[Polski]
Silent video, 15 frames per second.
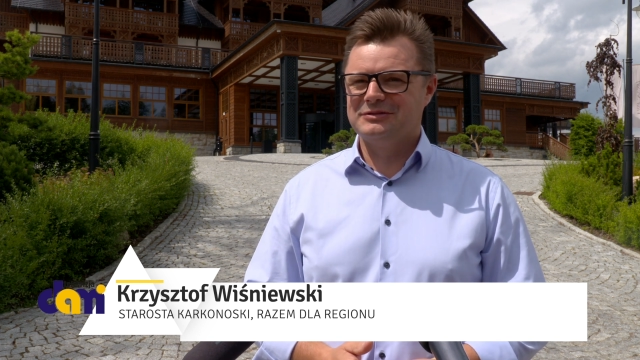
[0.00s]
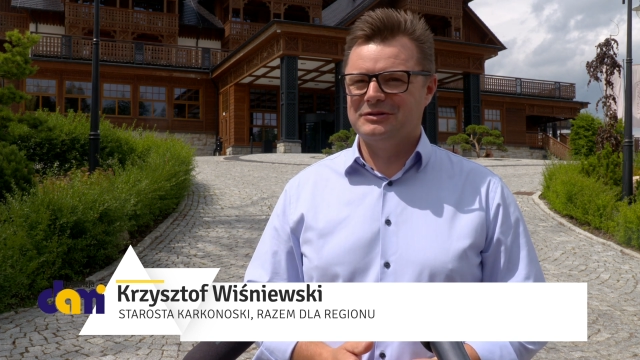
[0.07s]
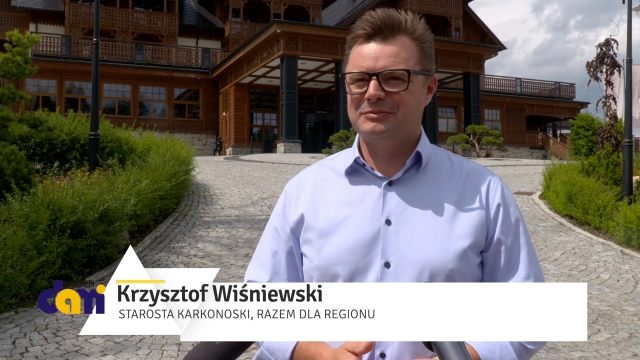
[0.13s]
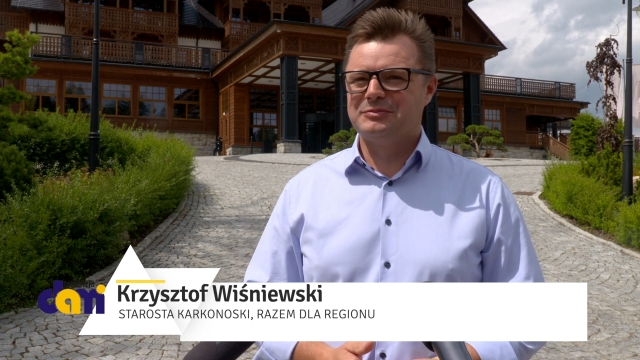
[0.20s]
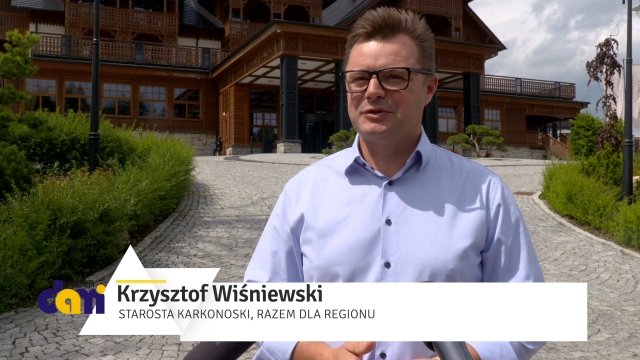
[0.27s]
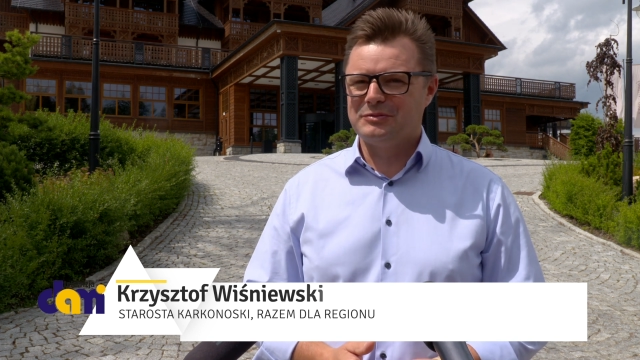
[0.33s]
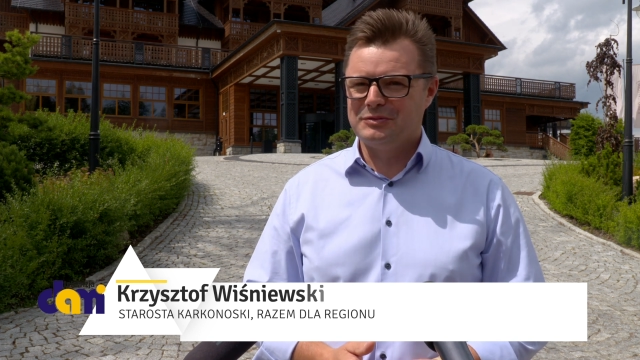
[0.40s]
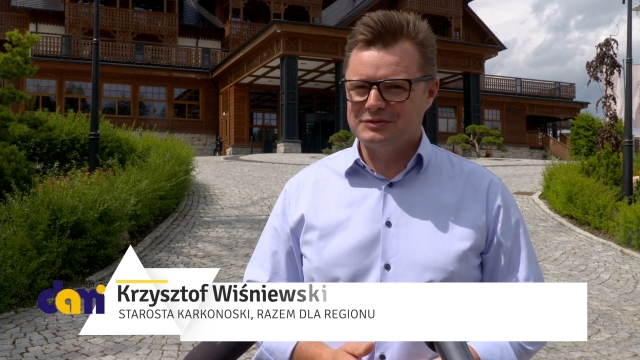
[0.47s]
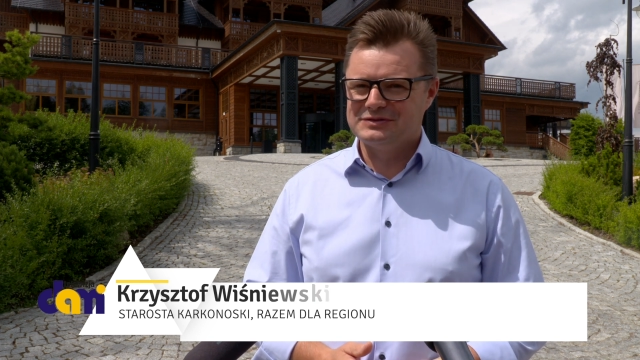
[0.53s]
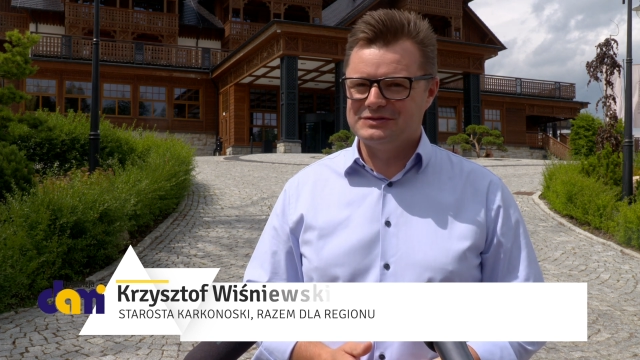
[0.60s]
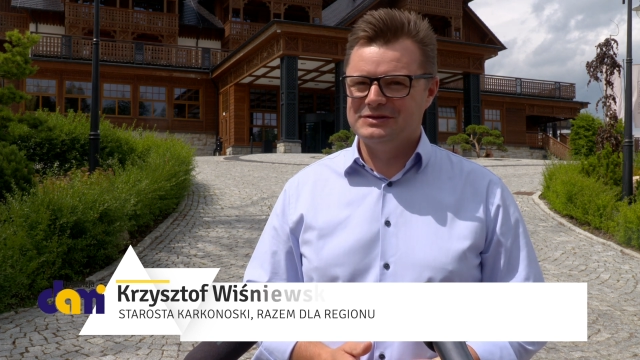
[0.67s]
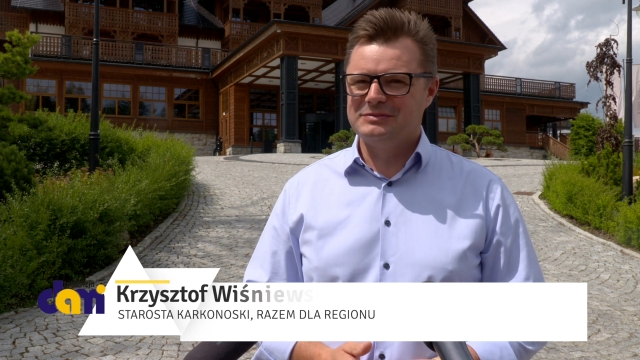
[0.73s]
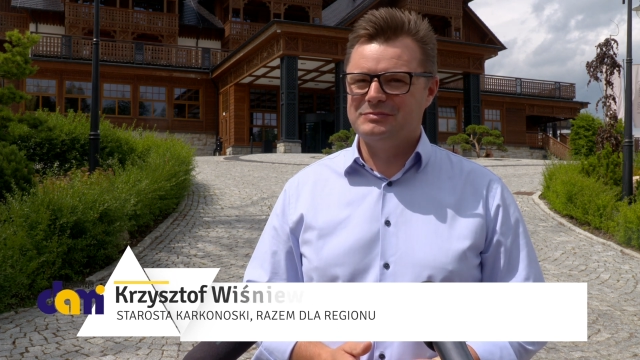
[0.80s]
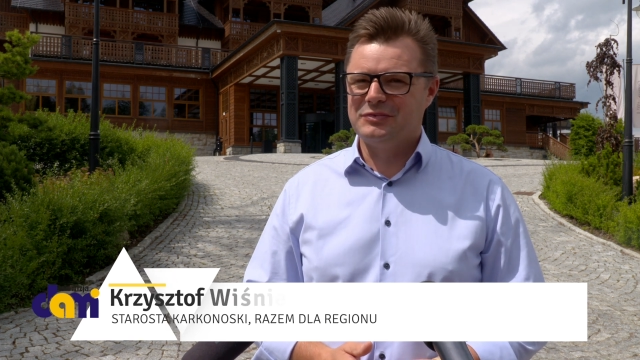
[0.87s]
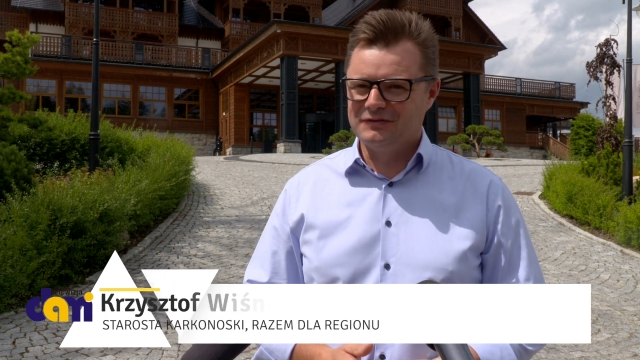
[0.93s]
do
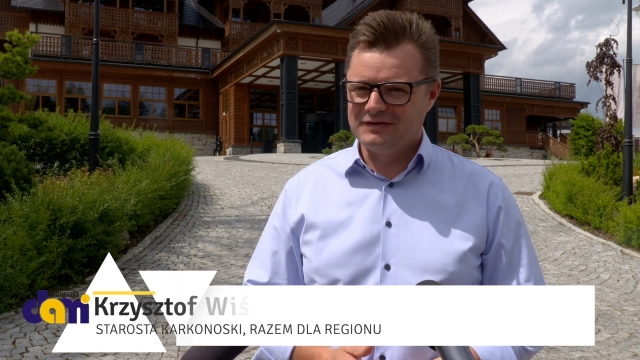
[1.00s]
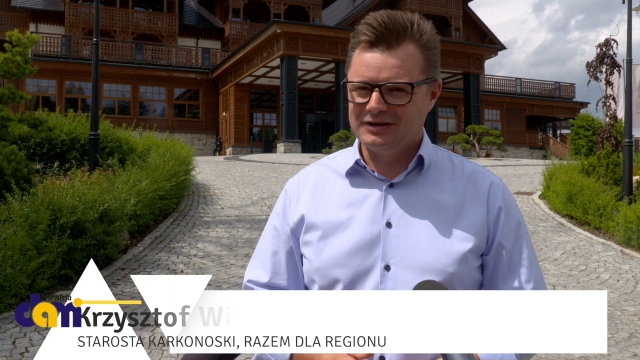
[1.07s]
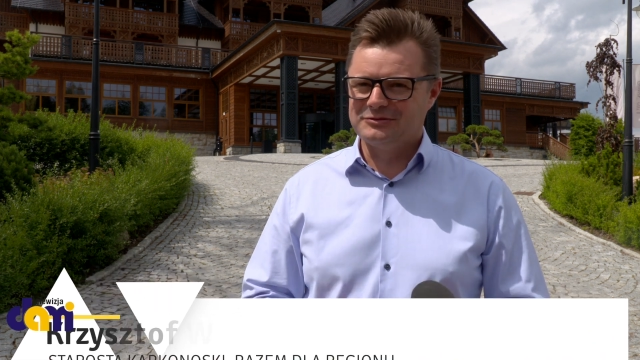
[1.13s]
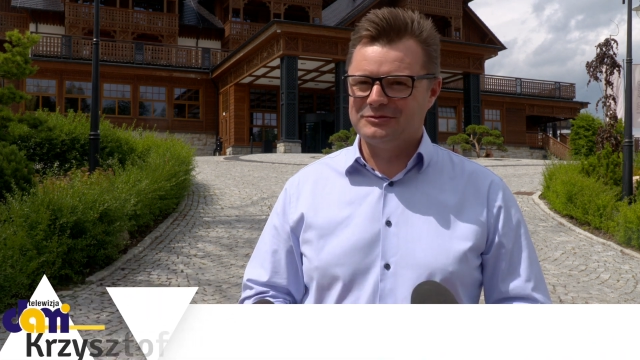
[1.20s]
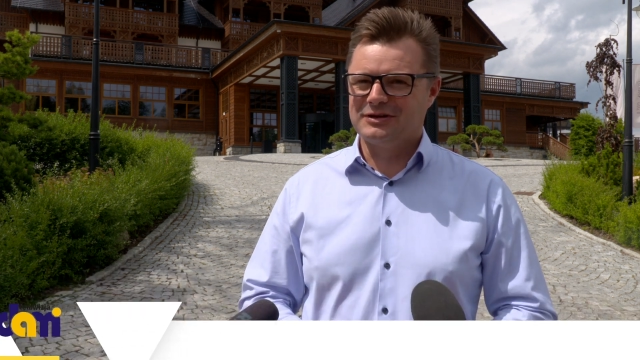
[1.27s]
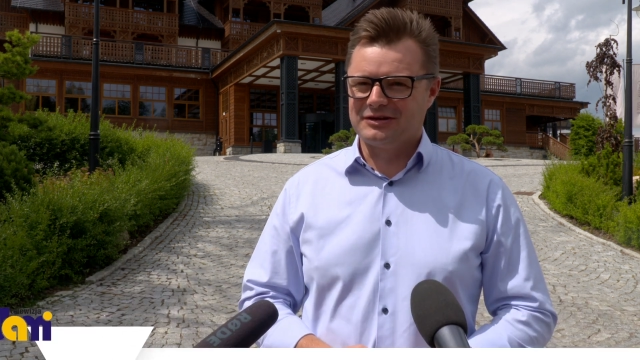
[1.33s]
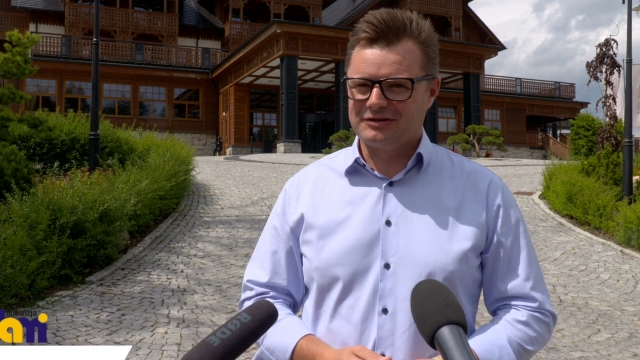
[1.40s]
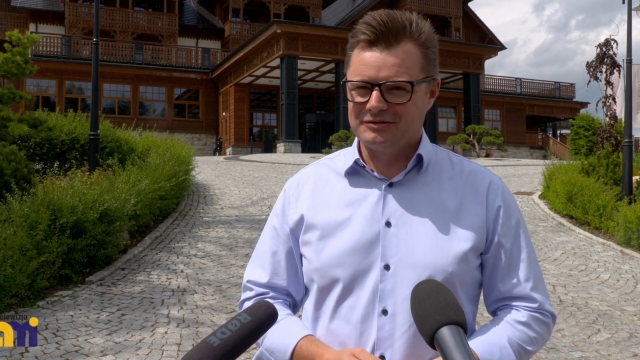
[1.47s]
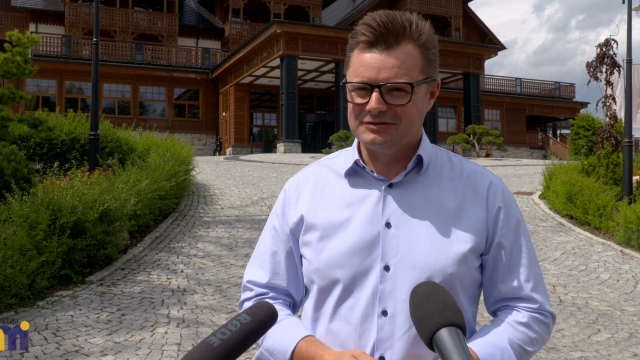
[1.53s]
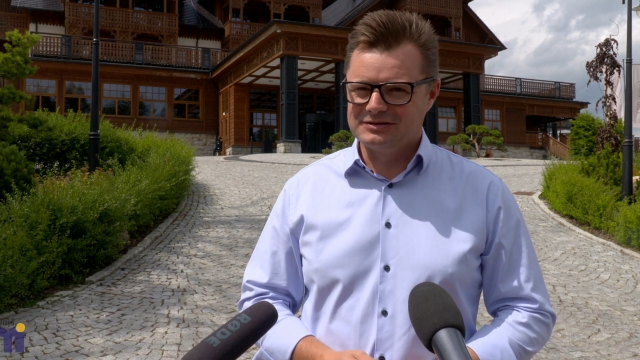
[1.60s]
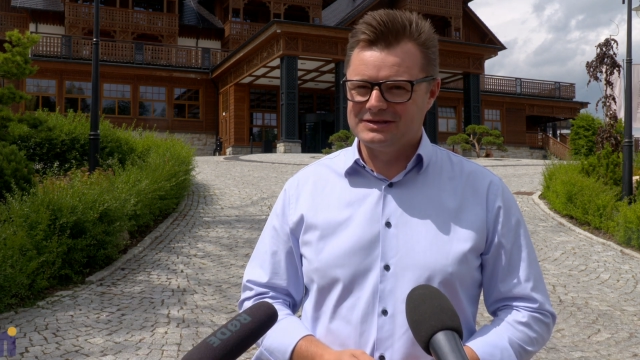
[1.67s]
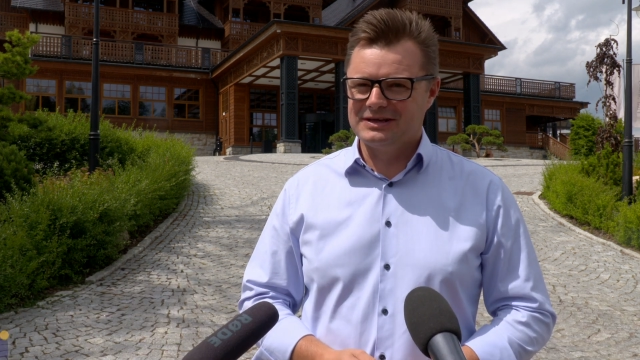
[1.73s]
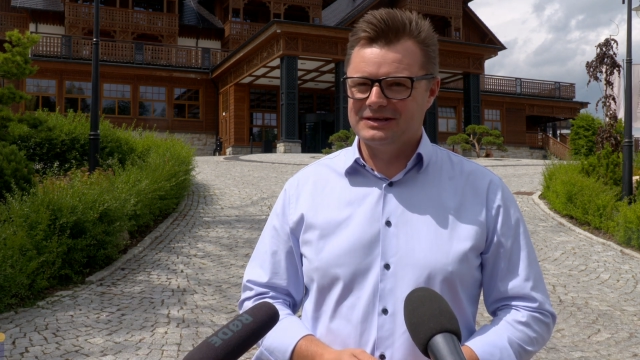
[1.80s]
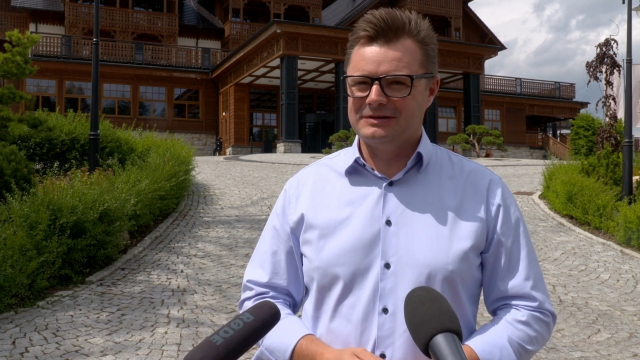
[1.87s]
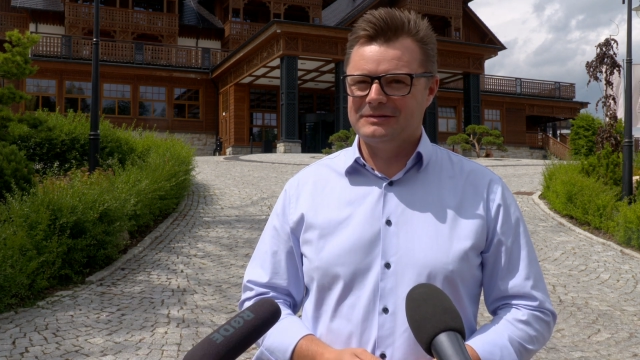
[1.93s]
promocji powiatu
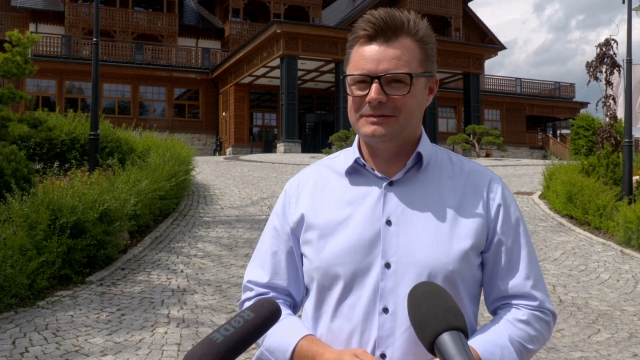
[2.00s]
karkonoskiego.